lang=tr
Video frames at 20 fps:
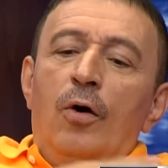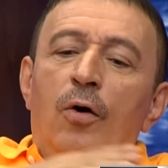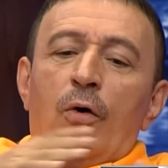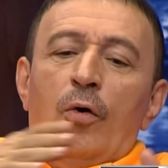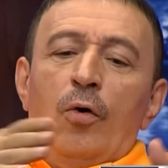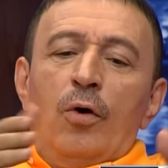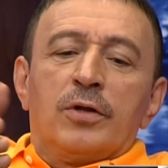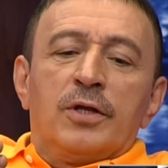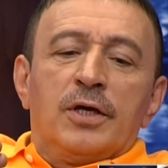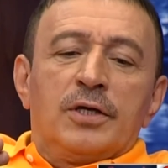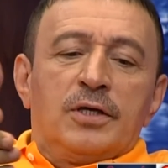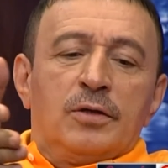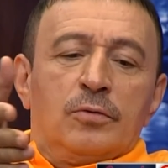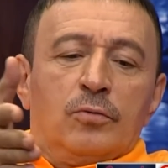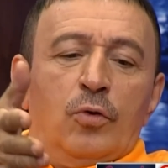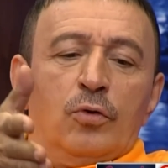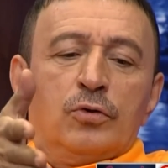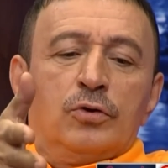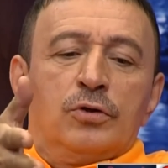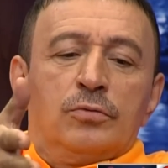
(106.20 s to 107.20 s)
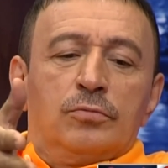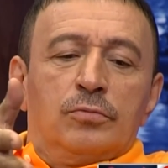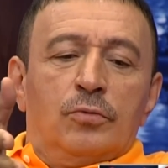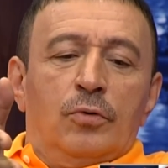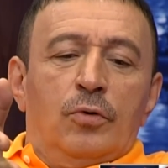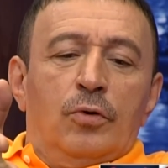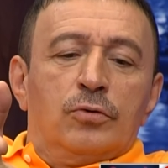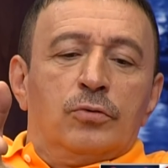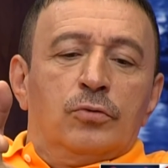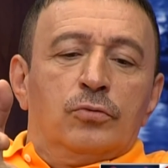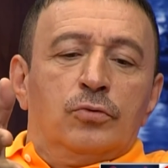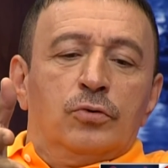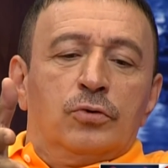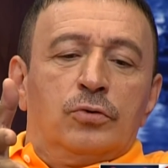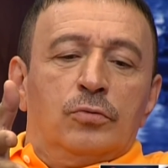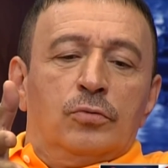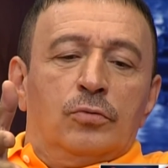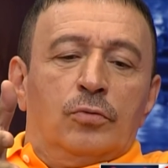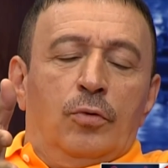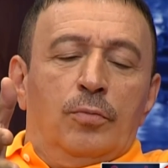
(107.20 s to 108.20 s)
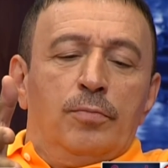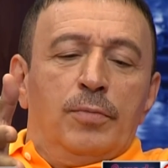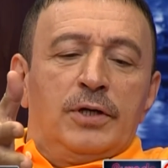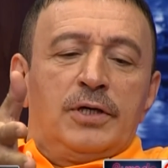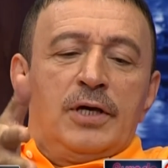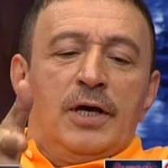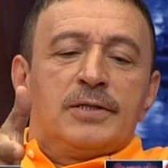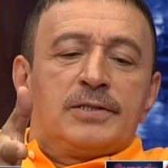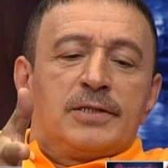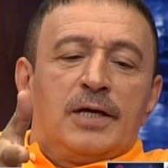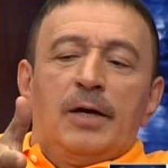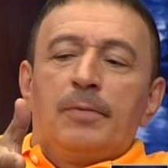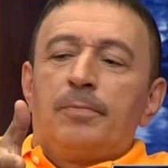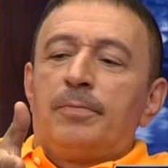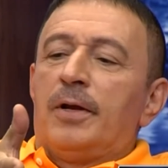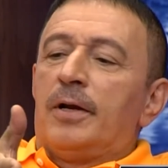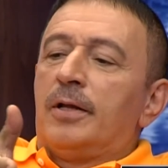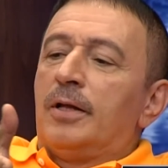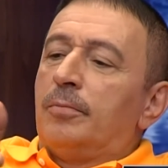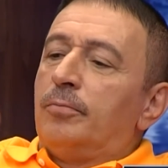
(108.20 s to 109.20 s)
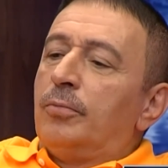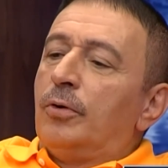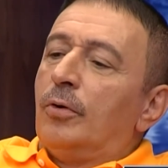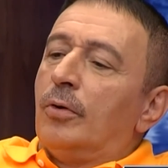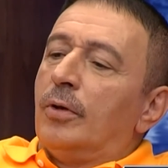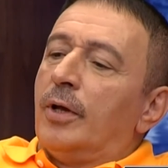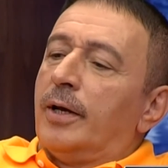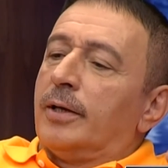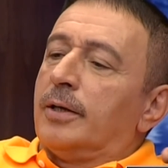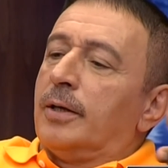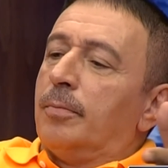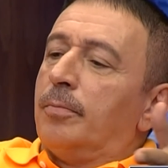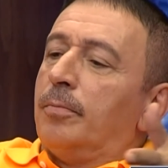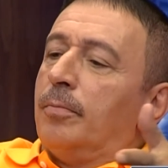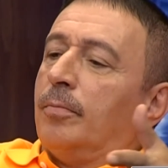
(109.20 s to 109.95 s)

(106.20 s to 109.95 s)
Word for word: Oradaki o, o, o mekan sahipleri de biliyorlar ki